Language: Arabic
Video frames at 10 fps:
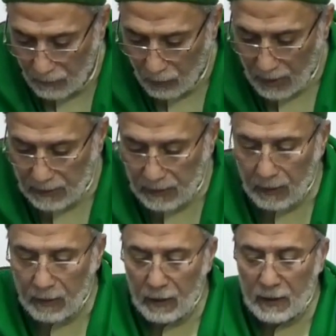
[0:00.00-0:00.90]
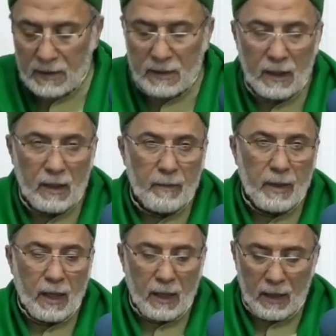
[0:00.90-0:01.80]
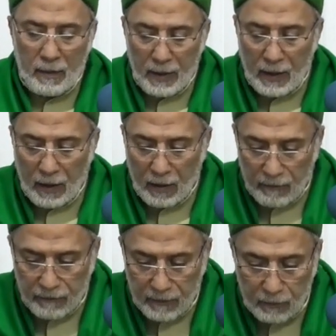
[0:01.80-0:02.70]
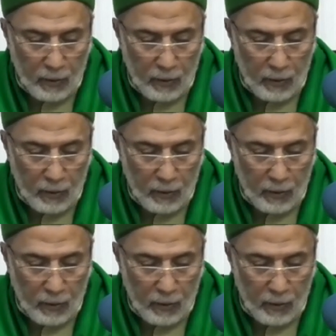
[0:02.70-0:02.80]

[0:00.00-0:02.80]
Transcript: وأن تقرأ السلام على من عرفت